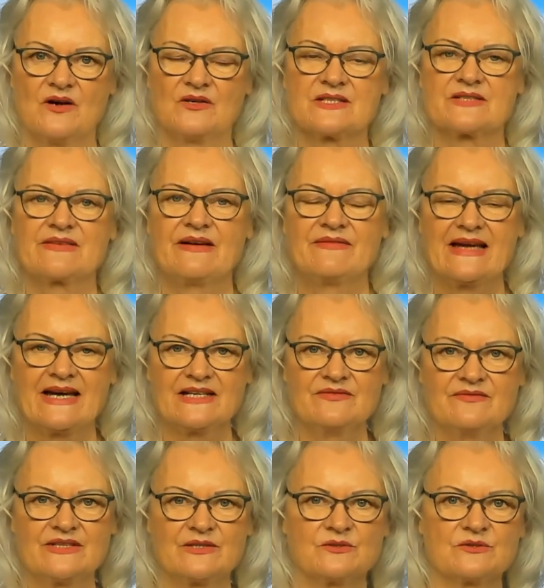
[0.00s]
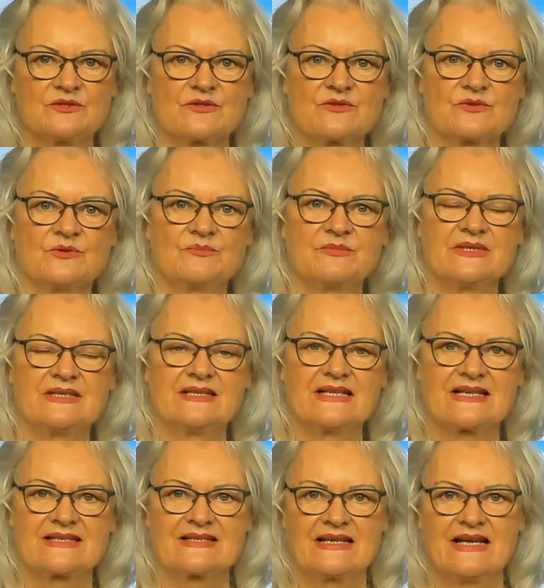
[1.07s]
Und zwar werden wir uns um
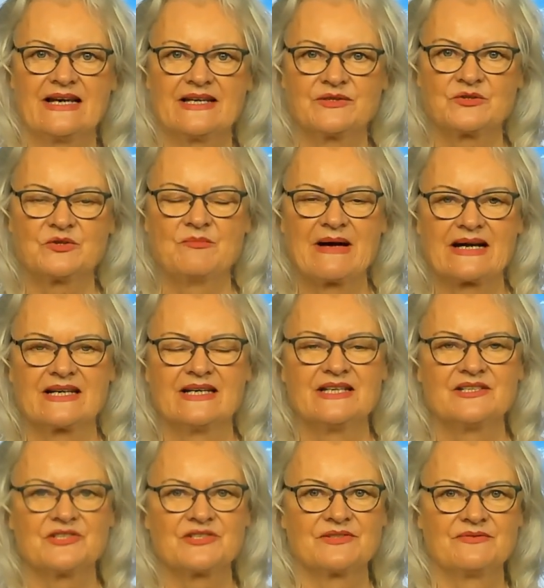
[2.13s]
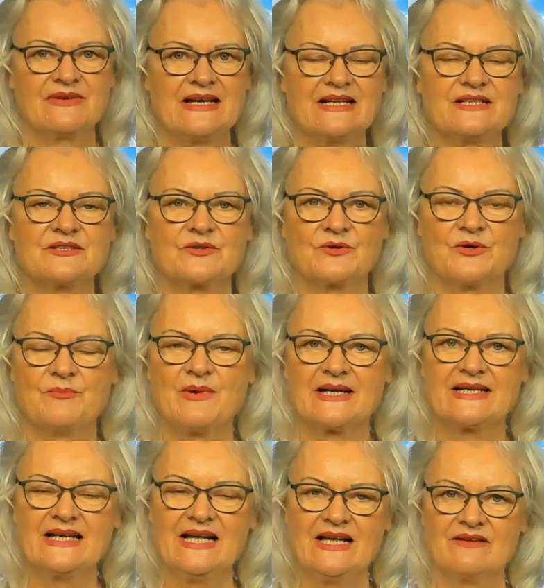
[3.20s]
das elektromagnetische Feld
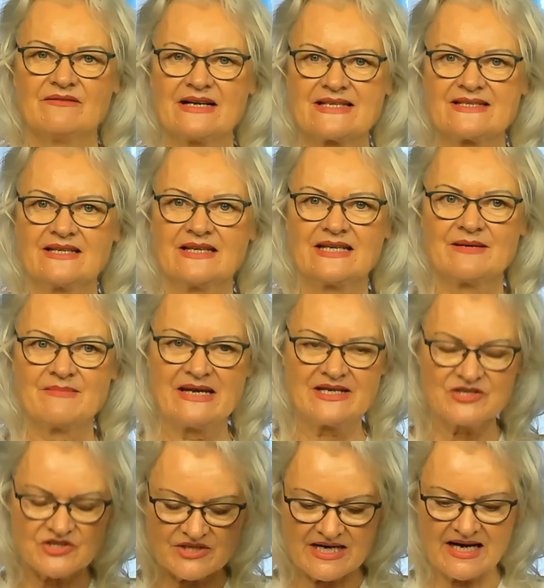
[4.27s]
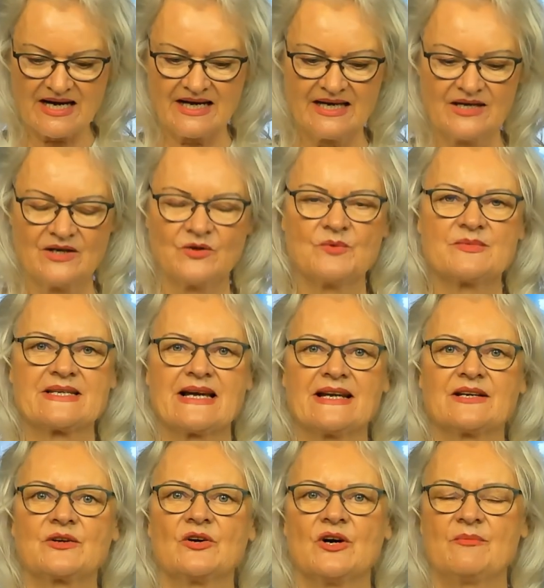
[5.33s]
kümmern, was jeder Mensch ja um
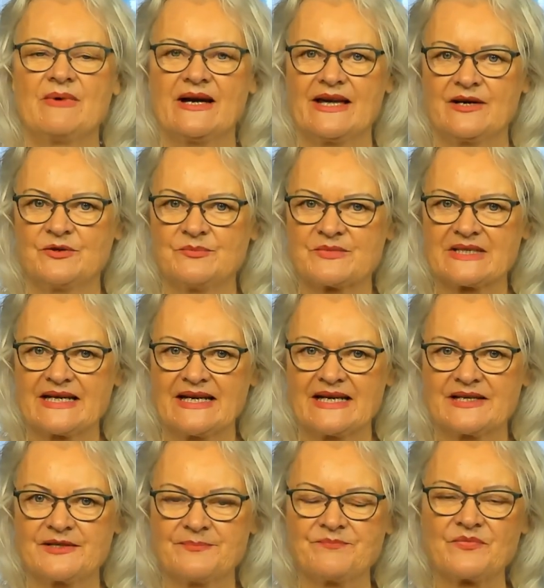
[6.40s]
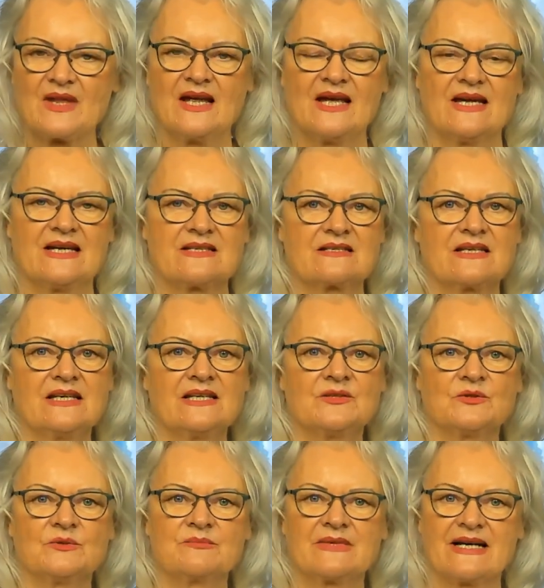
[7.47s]
seinen Körper herumträgt. Es geht
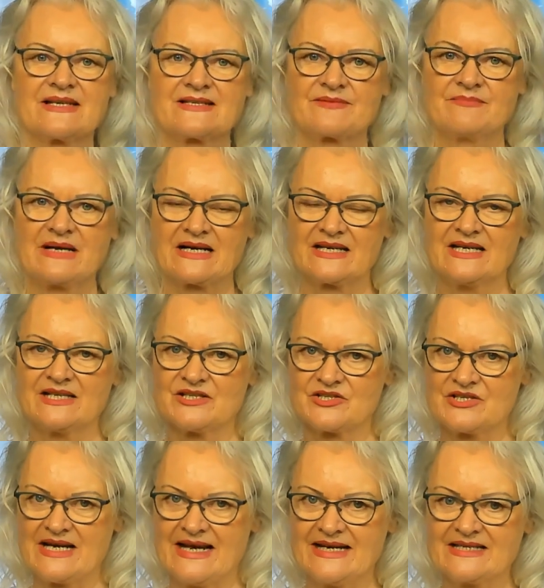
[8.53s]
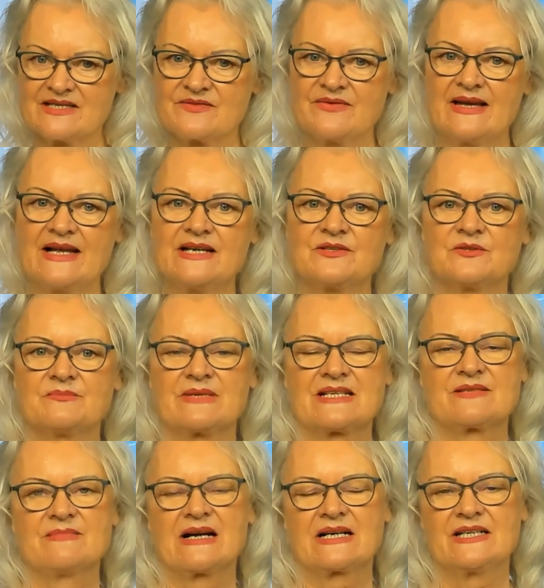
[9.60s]
um das magnetische Herzfeld, um
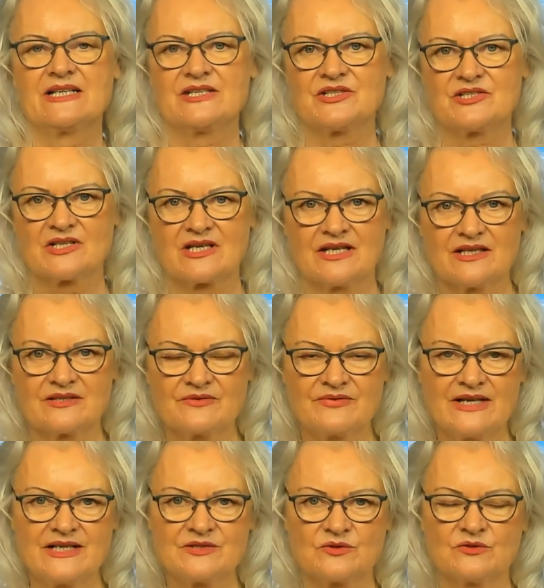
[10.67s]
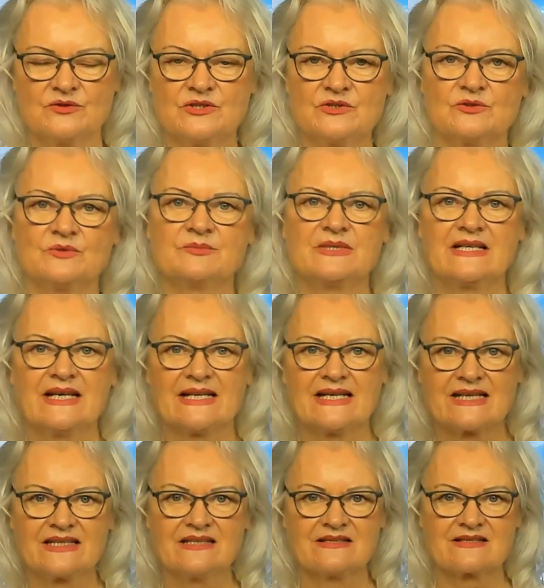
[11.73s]
das magnetische Gehirnfeld und um die
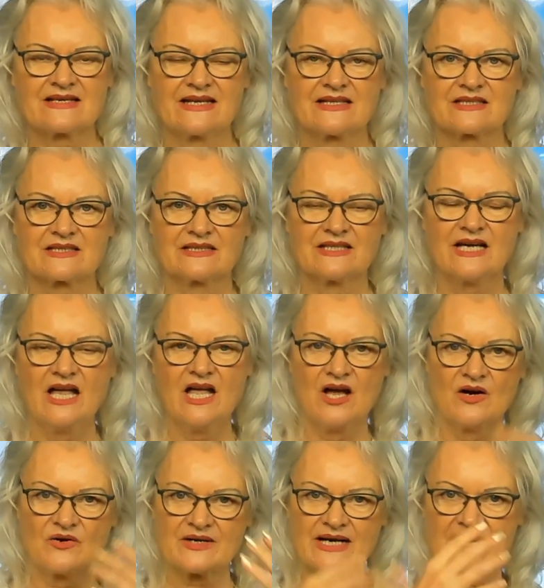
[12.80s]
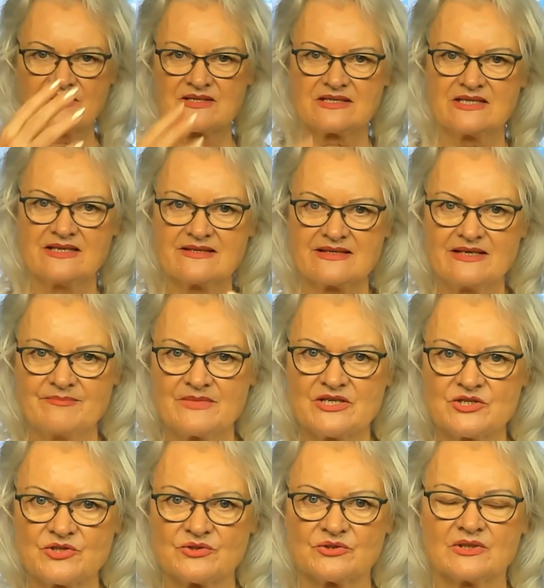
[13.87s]
Energiezentren. Und aus dieser
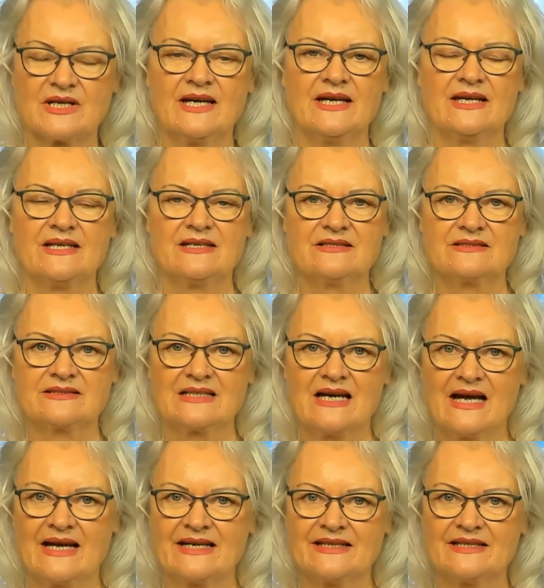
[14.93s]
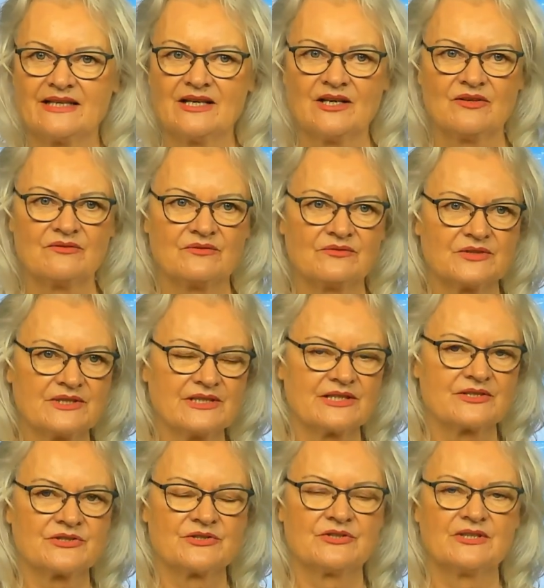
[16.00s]
Mischung ist eine
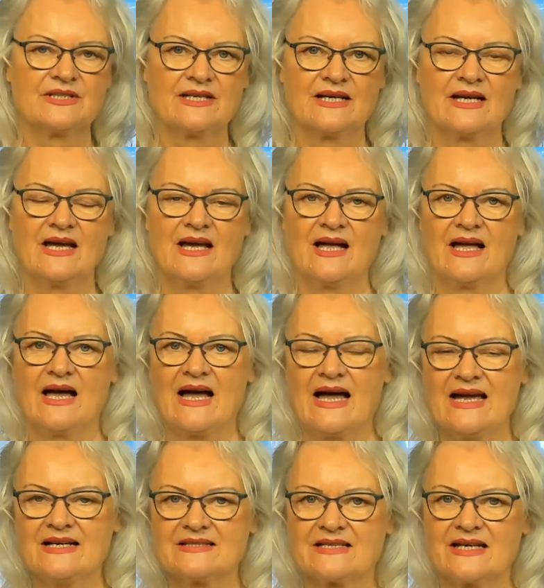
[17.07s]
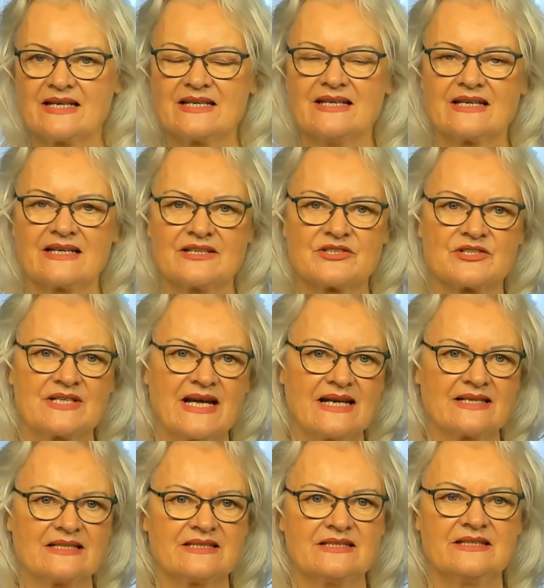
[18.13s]
wunderschöne Heiltechnik
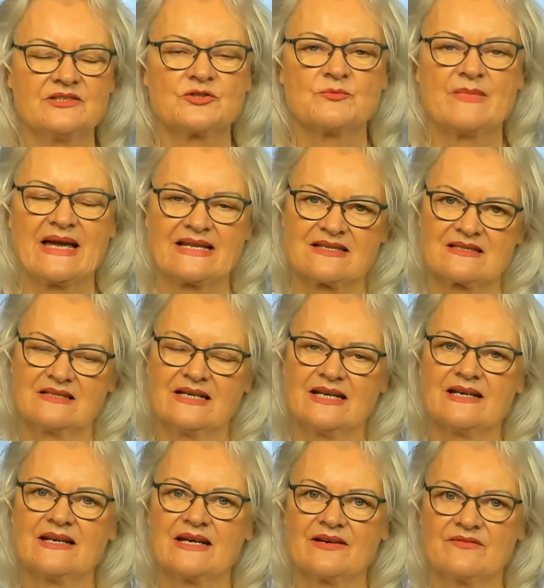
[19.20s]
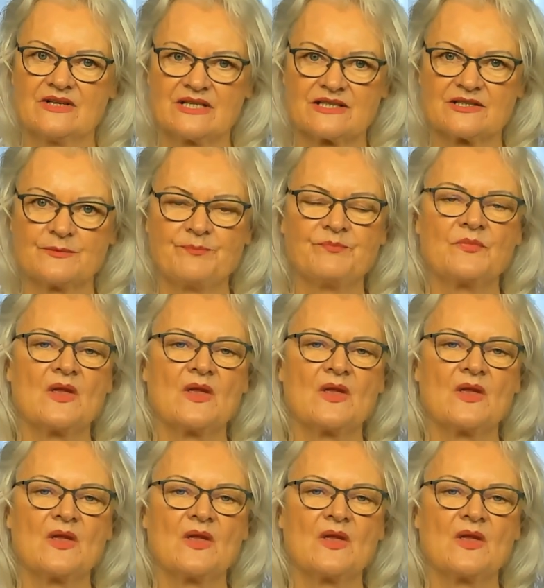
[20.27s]
entstanden, die Schmerzen lindern wird.